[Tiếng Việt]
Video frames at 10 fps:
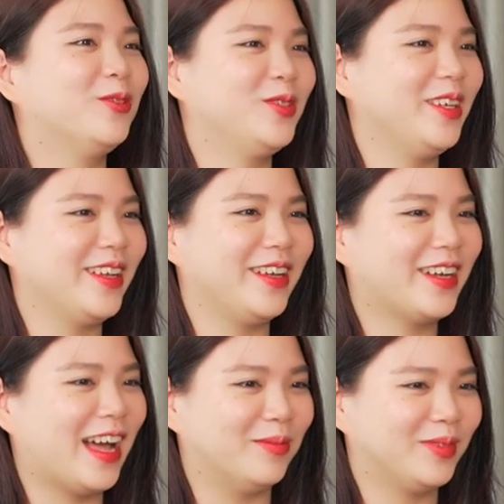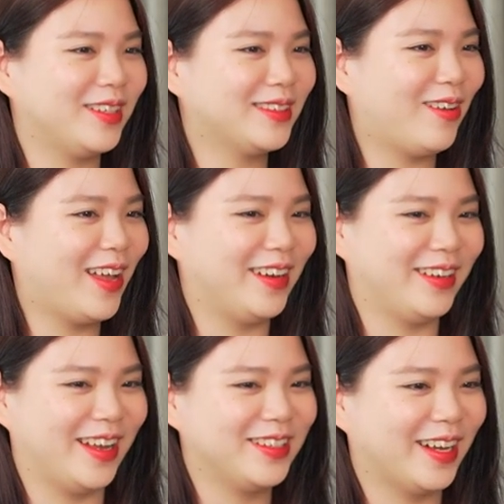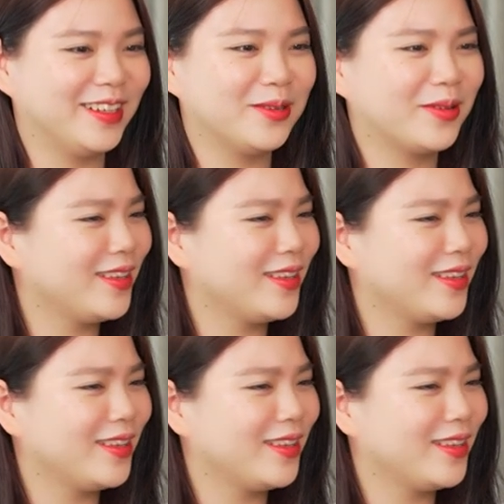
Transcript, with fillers: một chuyện nhạy cảm tại sao lại né tránh trong